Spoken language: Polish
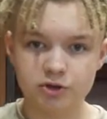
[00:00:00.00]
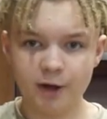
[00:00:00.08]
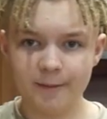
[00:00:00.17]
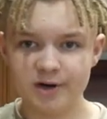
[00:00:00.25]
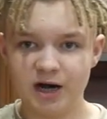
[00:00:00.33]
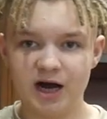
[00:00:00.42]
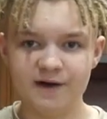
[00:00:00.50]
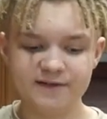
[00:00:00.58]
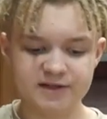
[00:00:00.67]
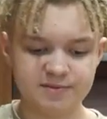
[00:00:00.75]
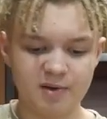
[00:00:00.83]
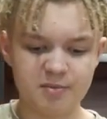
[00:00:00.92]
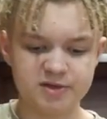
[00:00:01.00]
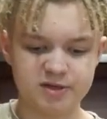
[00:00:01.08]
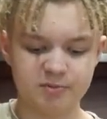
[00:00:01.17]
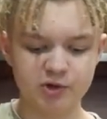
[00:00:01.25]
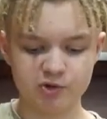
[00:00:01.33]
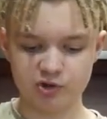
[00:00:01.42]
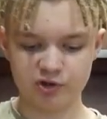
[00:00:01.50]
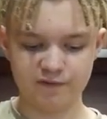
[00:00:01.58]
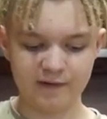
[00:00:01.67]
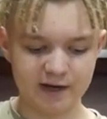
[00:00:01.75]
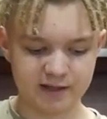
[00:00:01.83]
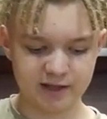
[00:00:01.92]
Dobra, a więc mamy sobie już
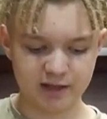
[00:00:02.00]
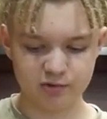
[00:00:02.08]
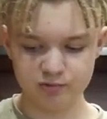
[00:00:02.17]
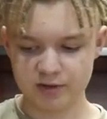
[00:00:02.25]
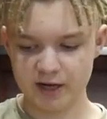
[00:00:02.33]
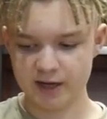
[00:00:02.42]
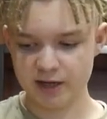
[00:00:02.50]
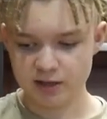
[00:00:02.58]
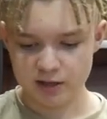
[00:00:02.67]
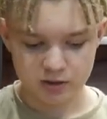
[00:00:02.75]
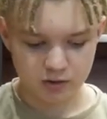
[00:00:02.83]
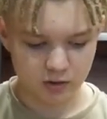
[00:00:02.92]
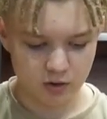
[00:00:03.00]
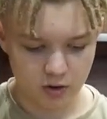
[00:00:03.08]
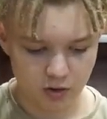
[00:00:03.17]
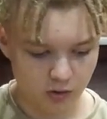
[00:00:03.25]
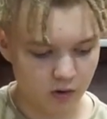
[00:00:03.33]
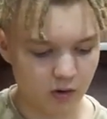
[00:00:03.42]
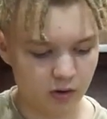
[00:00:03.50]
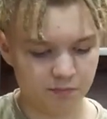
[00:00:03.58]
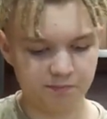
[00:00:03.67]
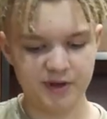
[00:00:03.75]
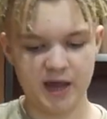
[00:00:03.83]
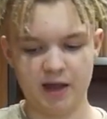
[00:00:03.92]
otwarte tutaj o,
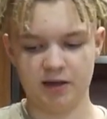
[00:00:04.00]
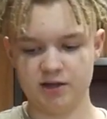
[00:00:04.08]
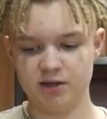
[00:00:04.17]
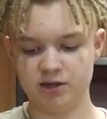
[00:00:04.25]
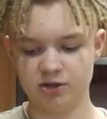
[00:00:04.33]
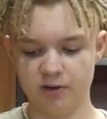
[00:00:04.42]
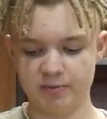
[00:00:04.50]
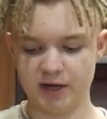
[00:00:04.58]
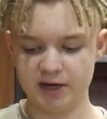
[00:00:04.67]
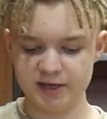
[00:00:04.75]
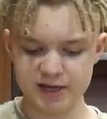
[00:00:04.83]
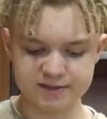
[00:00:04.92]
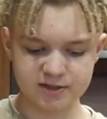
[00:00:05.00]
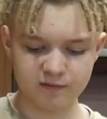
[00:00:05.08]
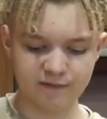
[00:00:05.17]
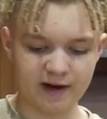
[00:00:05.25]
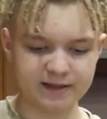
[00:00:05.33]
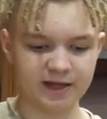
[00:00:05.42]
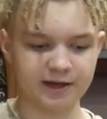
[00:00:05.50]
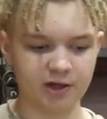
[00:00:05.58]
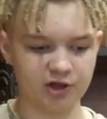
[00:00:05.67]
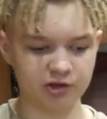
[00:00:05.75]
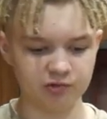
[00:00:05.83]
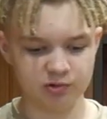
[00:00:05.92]
pięknie, dobra, jest otwarta
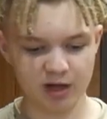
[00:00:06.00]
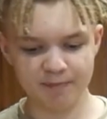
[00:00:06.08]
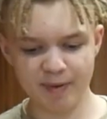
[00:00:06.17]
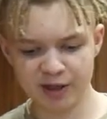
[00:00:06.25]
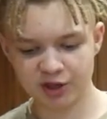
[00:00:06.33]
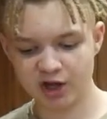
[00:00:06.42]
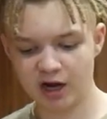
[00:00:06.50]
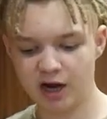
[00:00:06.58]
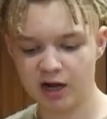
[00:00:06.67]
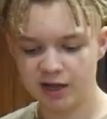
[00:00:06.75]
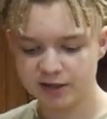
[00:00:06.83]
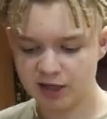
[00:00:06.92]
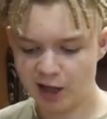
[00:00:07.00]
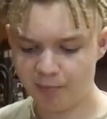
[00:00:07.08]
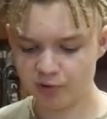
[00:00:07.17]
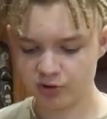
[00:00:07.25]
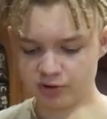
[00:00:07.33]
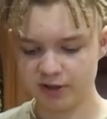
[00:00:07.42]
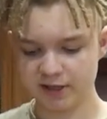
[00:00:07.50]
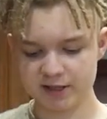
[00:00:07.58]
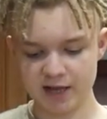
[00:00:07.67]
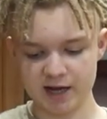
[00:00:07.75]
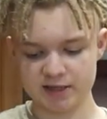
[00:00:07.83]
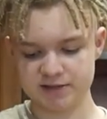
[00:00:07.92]
nasza tutaj paczka. Na początek,
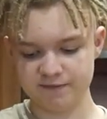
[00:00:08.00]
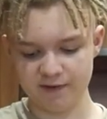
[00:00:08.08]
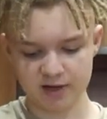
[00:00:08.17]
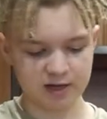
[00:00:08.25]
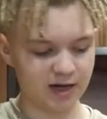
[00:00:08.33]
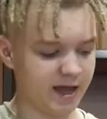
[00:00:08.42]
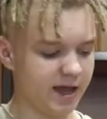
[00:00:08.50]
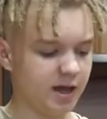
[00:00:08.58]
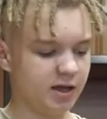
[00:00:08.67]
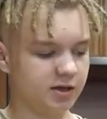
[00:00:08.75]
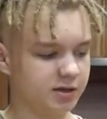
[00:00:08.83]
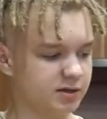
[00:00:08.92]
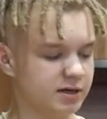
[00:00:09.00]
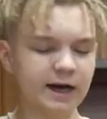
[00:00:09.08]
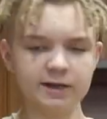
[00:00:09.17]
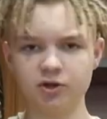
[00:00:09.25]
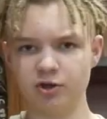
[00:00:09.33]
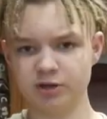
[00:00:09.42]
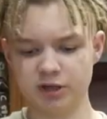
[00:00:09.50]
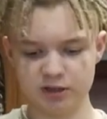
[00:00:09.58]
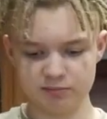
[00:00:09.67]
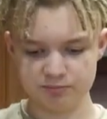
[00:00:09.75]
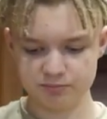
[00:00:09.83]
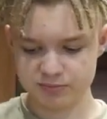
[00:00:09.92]
tak jak zwykle,
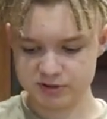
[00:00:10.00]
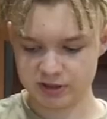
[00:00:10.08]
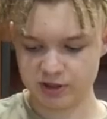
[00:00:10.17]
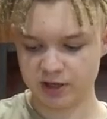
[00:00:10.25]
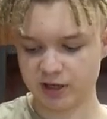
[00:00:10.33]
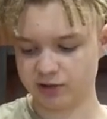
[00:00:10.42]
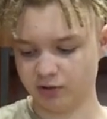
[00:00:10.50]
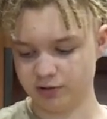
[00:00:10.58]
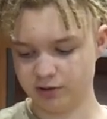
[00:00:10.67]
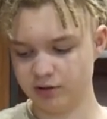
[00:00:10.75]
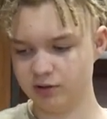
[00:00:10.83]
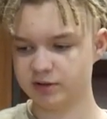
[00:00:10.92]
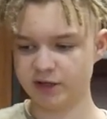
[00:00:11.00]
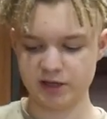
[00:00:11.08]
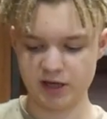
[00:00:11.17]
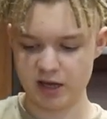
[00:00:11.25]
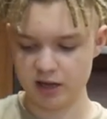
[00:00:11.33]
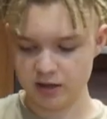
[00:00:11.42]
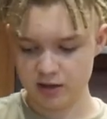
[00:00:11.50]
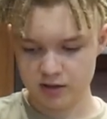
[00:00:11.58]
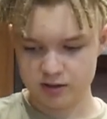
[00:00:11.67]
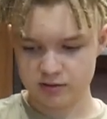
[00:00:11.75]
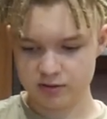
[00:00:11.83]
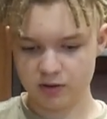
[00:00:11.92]
kartony, w sensie kartony, no takie,
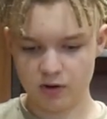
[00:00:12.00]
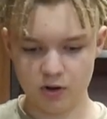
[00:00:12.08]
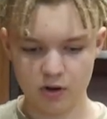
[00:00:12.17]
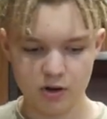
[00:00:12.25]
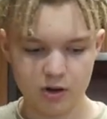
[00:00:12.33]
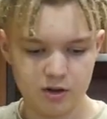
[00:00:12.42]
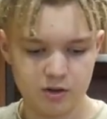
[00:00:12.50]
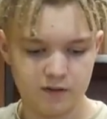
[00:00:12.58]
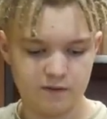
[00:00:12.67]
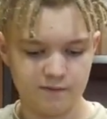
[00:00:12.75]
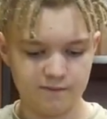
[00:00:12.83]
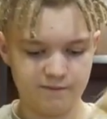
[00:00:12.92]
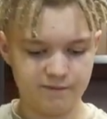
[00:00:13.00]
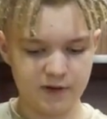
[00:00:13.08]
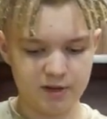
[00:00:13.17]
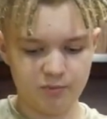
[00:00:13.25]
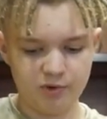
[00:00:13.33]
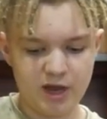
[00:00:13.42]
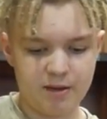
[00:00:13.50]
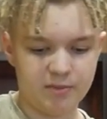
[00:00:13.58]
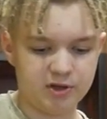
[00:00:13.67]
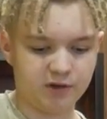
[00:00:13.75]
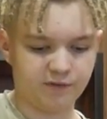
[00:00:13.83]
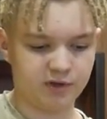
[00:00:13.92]
o,
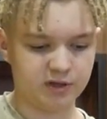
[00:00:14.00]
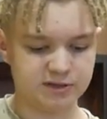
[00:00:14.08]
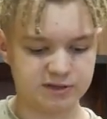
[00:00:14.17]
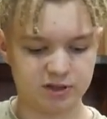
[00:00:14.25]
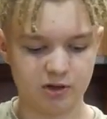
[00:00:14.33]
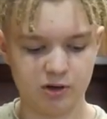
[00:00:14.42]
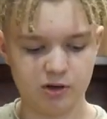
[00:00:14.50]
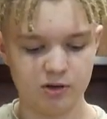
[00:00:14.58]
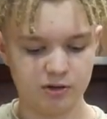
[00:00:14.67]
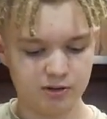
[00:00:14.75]
wyjmujemy to wszystko